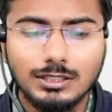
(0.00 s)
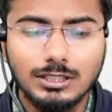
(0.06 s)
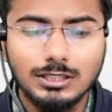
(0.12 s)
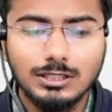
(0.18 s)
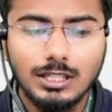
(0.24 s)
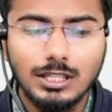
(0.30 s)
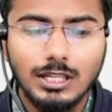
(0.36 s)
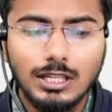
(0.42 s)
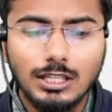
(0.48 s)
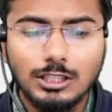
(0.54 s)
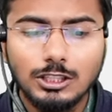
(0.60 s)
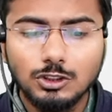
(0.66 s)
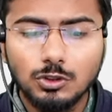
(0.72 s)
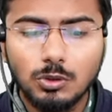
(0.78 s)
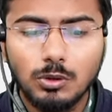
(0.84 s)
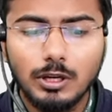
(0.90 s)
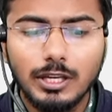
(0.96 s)
चीज़ कि
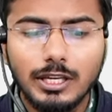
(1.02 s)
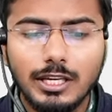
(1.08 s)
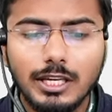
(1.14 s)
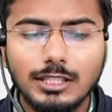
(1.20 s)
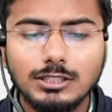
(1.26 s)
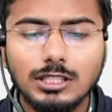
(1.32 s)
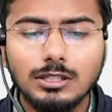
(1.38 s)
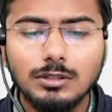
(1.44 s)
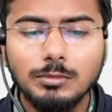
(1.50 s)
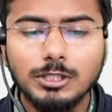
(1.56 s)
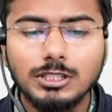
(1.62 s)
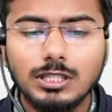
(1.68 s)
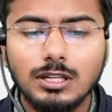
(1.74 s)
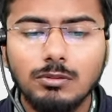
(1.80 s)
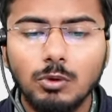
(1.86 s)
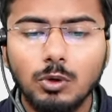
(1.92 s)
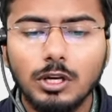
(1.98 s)
जो एज लिमिट
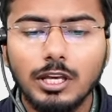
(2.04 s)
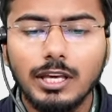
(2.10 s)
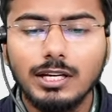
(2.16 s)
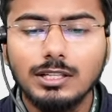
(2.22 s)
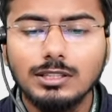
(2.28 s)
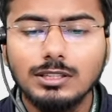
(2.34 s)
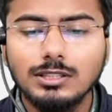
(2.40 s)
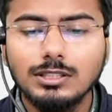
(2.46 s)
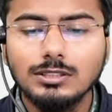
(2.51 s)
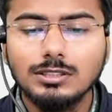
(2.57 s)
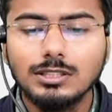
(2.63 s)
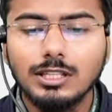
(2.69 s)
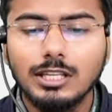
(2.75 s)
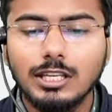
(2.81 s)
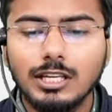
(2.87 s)
है वो 31